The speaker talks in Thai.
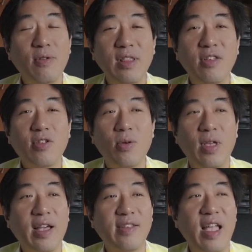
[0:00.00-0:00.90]
ทุกวันนี้ส่ง
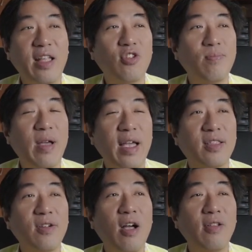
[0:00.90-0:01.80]
เอกสารจดหมาย
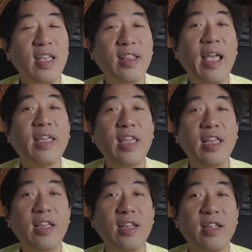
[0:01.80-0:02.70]
ต้องเอาเลขแท็ก
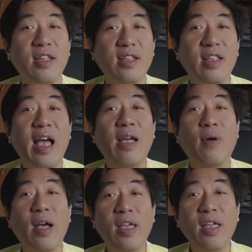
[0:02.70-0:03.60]
กิ้งถ่าย
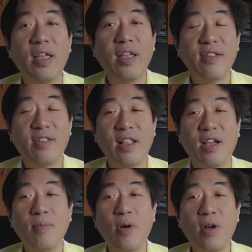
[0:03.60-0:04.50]
ไว้เสร็จ
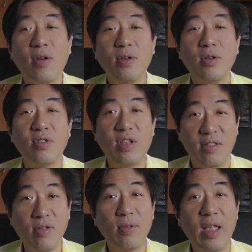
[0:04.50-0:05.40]
แล้วก็บอกเขาฉั
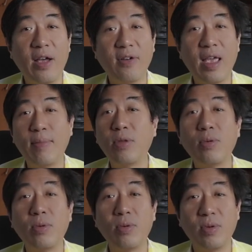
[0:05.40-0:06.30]
นส่งแล้วแกไป
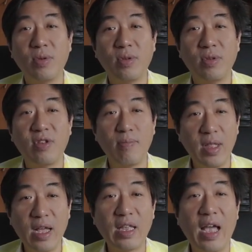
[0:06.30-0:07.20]
ดูฉัน
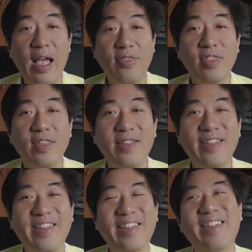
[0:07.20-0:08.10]
มีหลักฐาน
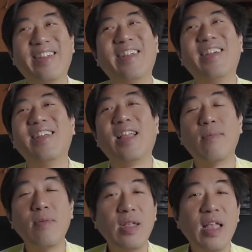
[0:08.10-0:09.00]

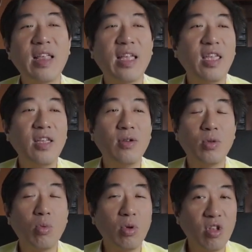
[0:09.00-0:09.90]
ถ้าไม่มีเลขแท็กกิ้งคื
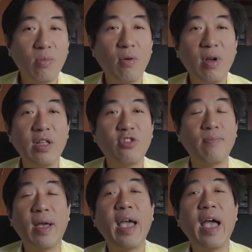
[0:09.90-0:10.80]
อทุกคนจะบอกว่าจ
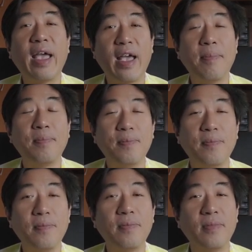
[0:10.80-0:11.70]
ดหมายหายครับ
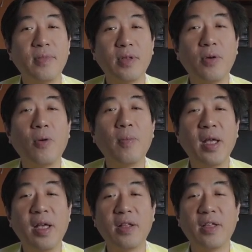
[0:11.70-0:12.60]
งง
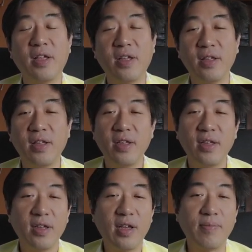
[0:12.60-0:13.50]
มากนะฮะ
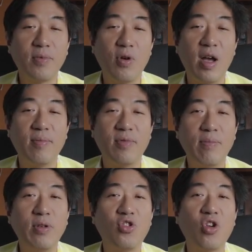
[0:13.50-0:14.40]
กับความ
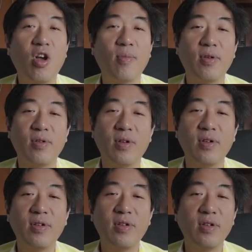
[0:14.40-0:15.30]
รับผิดชอบของ